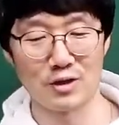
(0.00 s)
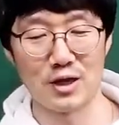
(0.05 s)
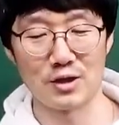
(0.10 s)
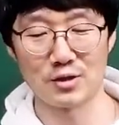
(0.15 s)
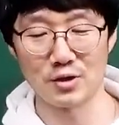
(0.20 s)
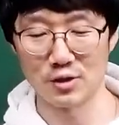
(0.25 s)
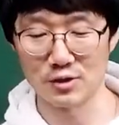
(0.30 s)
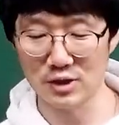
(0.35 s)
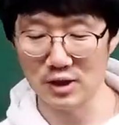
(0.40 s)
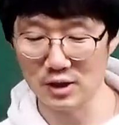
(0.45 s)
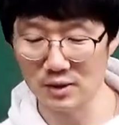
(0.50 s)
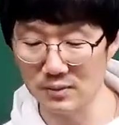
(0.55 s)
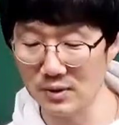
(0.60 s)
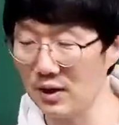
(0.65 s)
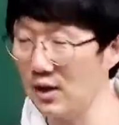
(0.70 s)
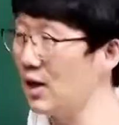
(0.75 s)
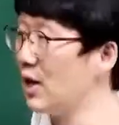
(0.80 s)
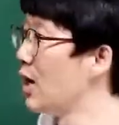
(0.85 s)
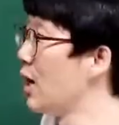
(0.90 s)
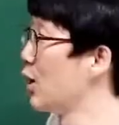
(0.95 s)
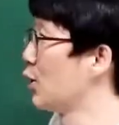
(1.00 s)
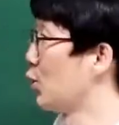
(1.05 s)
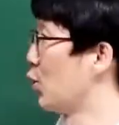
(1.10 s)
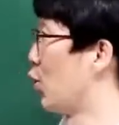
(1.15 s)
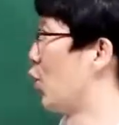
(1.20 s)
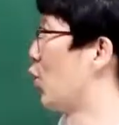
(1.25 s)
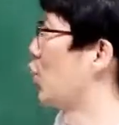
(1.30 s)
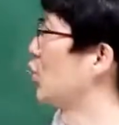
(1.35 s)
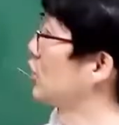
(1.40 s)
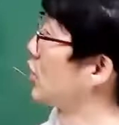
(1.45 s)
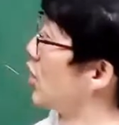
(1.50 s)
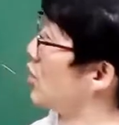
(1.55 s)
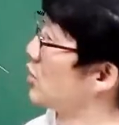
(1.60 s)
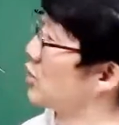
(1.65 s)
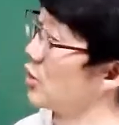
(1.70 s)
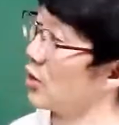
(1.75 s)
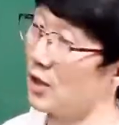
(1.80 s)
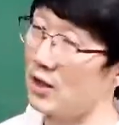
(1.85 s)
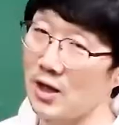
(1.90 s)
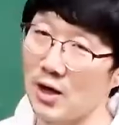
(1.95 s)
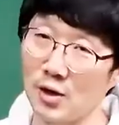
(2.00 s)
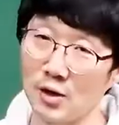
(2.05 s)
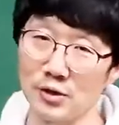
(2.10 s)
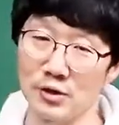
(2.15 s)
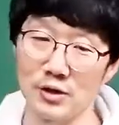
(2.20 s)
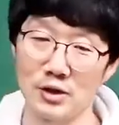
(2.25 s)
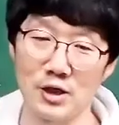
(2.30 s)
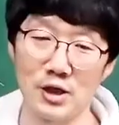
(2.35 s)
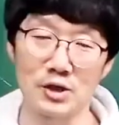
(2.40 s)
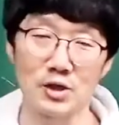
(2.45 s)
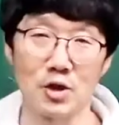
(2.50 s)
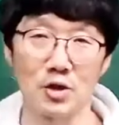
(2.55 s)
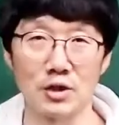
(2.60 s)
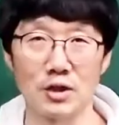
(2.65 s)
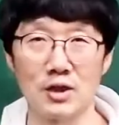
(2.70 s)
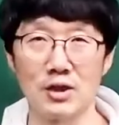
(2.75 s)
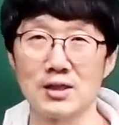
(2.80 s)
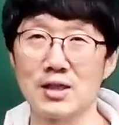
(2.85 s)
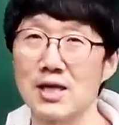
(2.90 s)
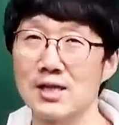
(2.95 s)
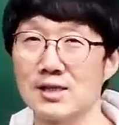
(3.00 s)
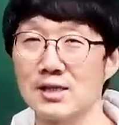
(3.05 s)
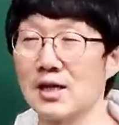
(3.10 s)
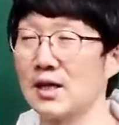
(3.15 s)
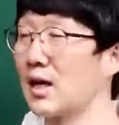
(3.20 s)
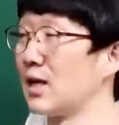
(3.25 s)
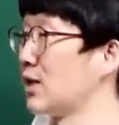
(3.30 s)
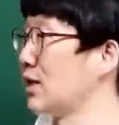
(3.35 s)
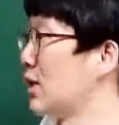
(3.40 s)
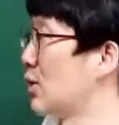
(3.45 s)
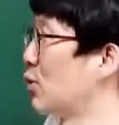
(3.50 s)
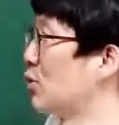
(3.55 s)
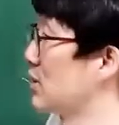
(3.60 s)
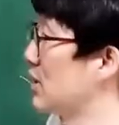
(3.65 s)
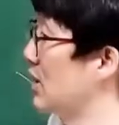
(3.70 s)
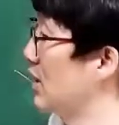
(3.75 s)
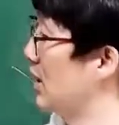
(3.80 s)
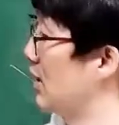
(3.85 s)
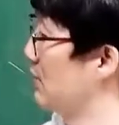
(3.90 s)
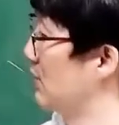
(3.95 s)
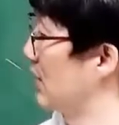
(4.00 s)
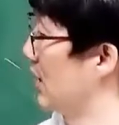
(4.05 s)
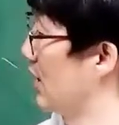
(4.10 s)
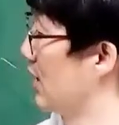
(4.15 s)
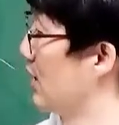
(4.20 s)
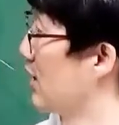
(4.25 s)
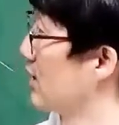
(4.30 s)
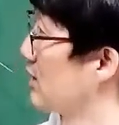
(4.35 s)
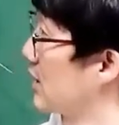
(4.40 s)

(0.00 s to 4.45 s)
그래서 선생님이 이 절정에 대한 것들을 정리를 살짝 해드리고자 합니다.